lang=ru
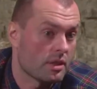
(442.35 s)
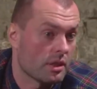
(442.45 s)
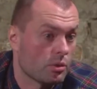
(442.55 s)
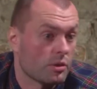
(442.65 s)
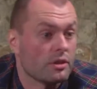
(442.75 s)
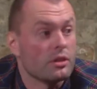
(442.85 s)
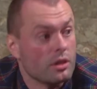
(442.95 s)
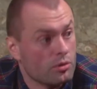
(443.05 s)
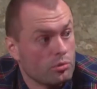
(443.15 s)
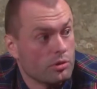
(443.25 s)
которые
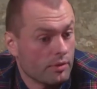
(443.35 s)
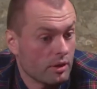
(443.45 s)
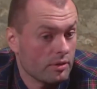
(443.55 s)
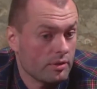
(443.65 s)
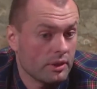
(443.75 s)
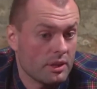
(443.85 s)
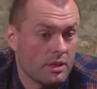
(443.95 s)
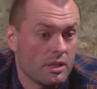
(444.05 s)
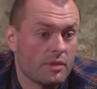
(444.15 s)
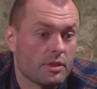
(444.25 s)
заинтересуются вкладывать в это
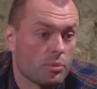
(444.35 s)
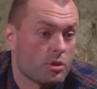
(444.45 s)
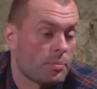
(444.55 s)
деньги, возможно,